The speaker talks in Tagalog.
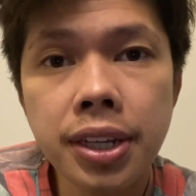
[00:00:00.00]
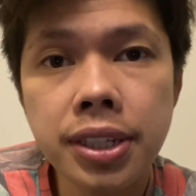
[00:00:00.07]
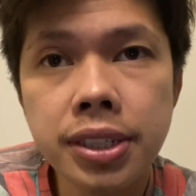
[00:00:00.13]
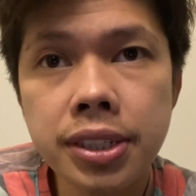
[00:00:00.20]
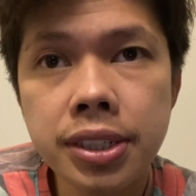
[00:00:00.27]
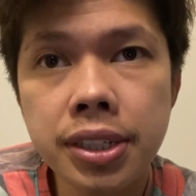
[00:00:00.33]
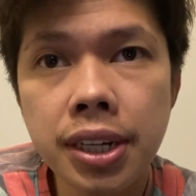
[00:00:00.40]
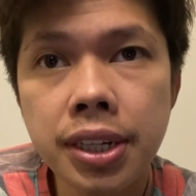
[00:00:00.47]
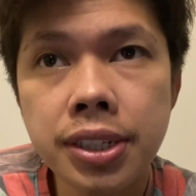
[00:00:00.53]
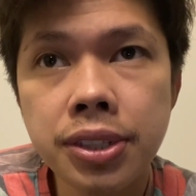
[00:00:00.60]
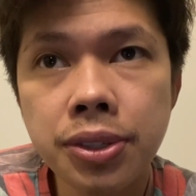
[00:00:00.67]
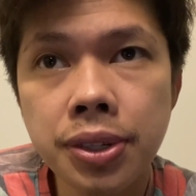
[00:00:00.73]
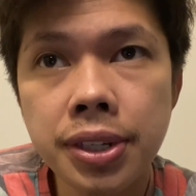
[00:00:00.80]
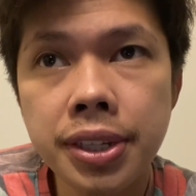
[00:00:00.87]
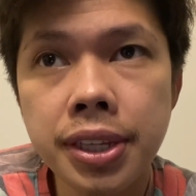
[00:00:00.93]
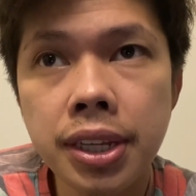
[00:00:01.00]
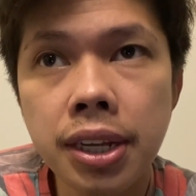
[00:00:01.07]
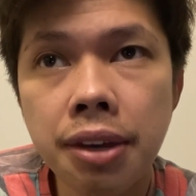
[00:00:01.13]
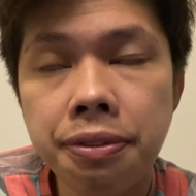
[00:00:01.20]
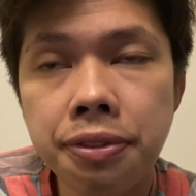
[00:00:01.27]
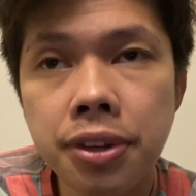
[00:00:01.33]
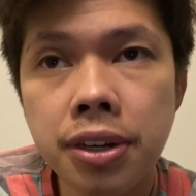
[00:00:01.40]
is the result
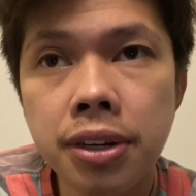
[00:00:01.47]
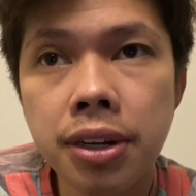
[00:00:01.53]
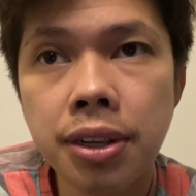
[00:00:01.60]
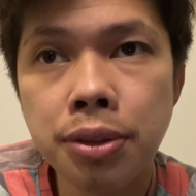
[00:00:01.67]
after 2